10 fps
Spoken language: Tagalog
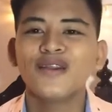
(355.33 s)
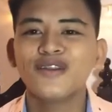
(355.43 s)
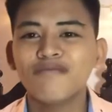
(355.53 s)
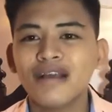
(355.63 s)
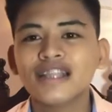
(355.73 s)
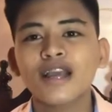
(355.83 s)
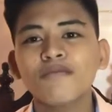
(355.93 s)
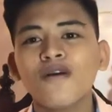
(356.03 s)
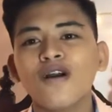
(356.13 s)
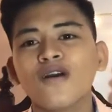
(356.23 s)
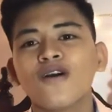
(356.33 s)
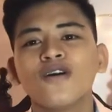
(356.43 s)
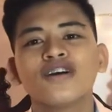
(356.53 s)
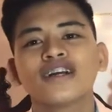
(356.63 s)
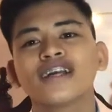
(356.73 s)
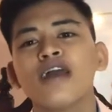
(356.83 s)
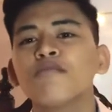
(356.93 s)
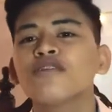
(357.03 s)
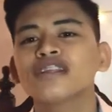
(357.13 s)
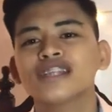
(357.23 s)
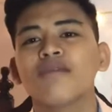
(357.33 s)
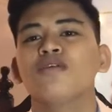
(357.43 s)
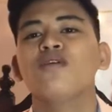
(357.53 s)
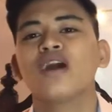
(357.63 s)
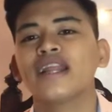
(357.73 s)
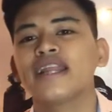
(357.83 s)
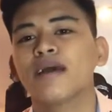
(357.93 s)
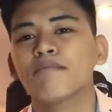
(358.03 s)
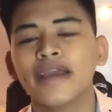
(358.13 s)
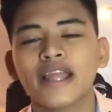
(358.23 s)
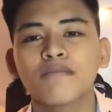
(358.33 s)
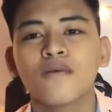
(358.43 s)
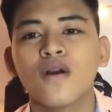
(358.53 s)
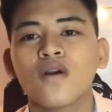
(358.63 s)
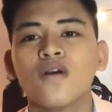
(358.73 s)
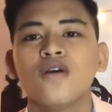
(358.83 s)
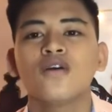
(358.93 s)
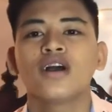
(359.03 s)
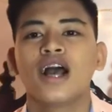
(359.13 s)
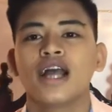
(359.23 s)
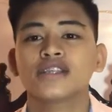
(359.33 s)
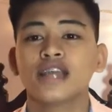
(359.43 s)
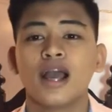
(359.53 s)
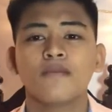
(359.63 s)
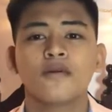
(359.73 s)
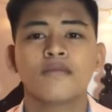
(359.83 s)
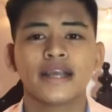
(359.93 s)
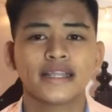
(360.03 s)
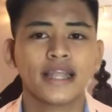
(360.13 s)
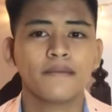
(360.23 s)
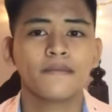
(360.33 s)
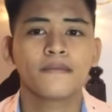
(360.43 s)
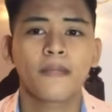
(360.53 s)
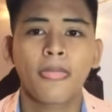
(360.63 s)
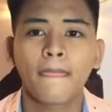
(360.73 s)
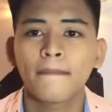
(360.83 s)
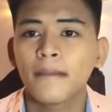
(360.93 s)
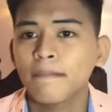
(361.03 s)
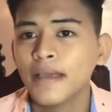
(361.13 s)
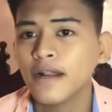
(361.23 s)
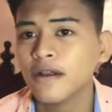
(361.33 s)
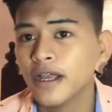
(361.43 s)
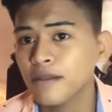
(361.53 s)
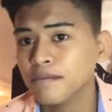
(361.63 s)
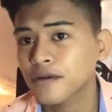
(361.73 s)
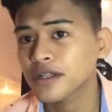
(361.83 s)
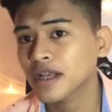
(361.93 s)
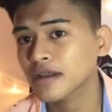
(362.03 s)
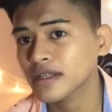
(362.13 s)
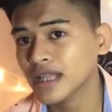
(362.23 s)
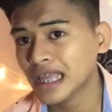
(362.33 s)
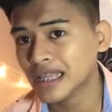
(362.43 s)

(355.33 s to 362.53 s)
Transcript: Nung bata po ako, gaya po nasabi ko kanina, payat po ako at saka po maitim. Pero ngayon po, nag, na,